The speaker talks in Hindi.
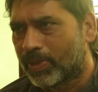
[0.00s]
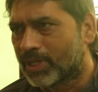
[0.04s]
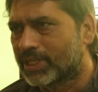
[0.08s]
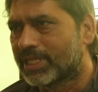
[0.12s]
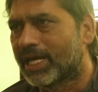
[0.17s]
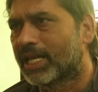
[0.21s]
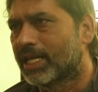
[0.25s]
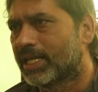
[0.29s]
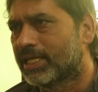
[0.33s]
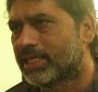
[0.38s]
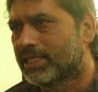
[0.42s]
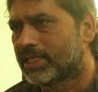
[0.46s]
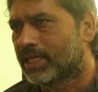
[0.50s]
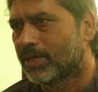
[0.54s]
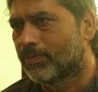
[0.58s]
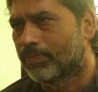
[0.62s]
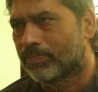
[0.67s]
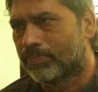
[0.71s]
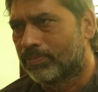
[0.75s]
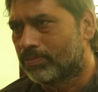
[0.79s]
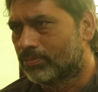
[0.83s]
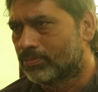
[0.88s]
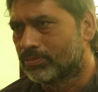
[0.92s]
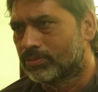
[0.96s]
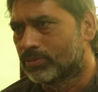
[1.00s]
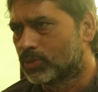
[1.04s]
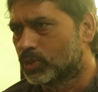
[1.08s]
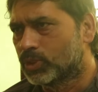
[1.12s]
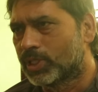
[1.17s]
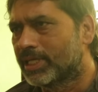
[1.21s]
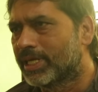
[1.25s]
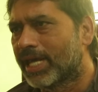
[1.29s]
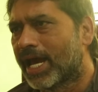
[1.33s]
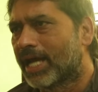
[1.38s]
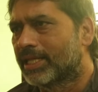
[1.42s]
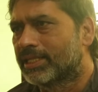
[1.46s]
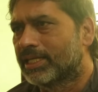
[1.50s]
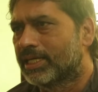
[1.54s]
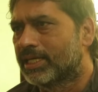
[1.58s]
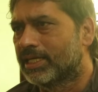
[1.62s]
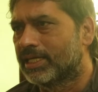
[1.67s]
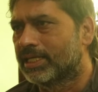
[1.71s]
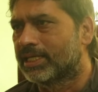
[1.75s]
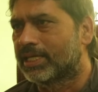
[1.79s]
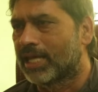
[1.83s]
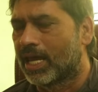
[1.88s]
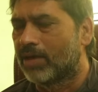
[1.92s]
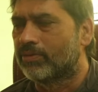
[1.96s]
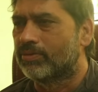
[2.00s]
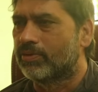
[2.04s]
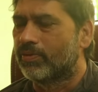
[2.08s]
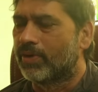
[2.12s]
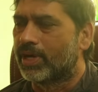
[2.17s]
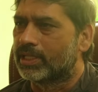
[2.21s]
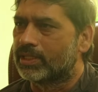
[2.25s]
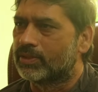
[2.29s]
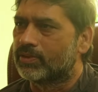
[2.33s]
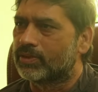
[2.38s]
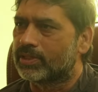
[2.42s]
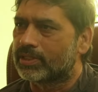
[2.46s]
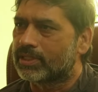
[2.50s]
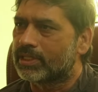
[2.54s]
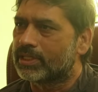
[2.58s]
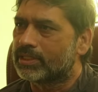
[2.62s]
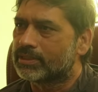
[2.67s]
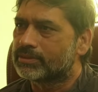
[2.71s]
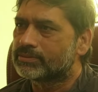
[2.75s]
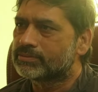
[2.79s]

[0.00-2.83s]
पता नहीं है मुझे याद नहीं क्या विवाद है